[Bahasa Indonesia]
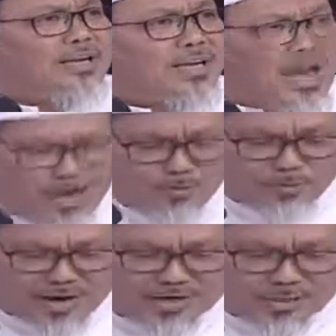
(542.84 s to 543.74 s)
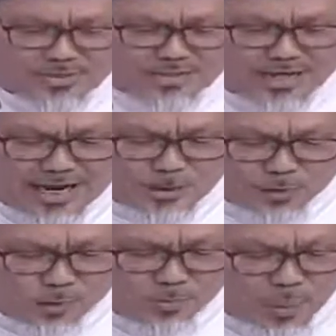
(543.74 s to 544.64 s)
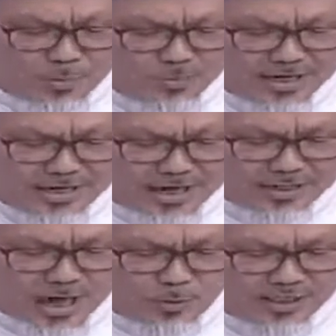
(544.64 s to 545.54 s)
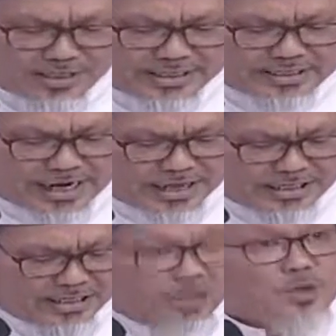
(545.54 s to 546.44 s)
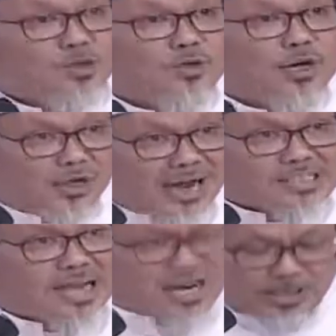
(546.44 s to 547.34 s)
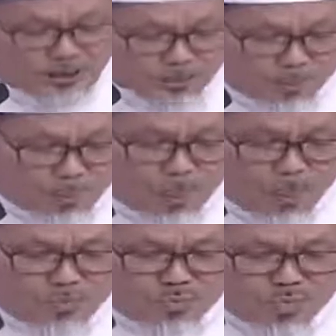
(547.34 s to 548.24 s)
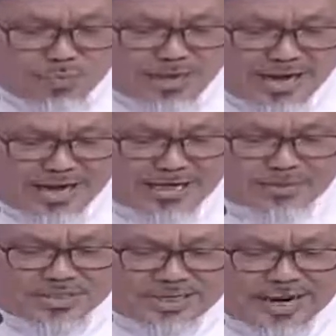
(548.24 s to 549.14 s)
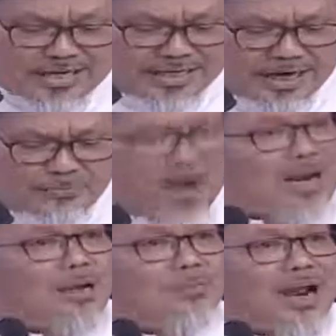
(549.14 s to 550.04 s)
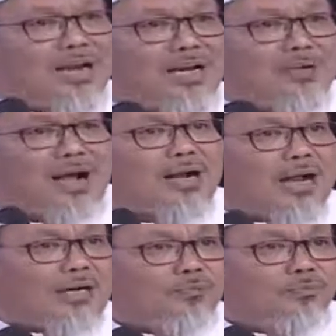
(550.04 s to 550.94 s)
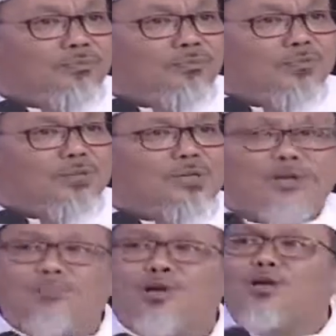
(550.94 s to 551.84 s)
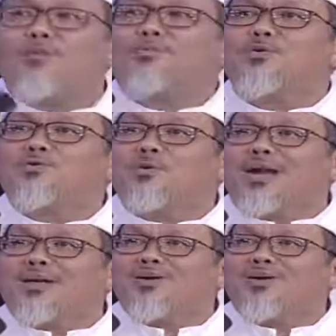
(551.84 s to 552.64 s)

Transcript: gila yang membakar masjid An-Nur dengan at-taqwa di kisaran uh, asahan itu. Kemudian ada masjid lagi dekat pangkalan Berandan dibakar. Tiba-tiba keluar pengumuman,